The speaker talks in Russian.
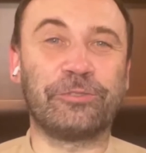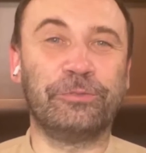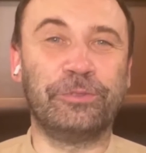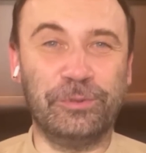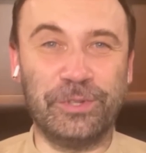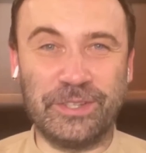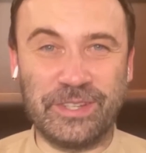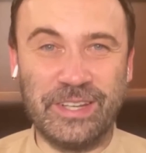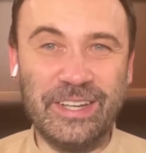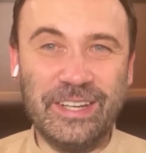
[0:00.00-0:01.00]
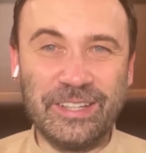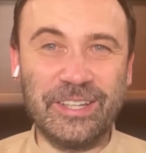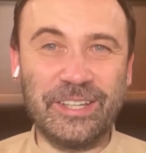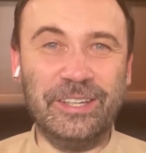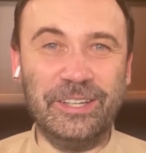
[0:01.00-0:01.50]
что у него есть
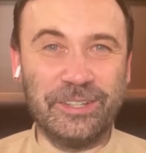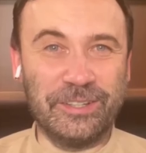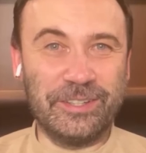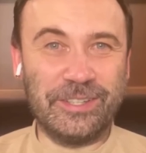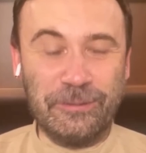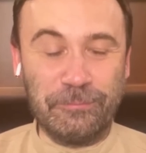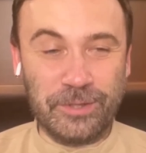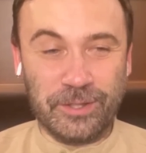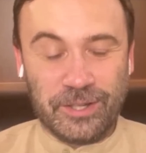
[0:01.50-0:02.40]
такие снимки.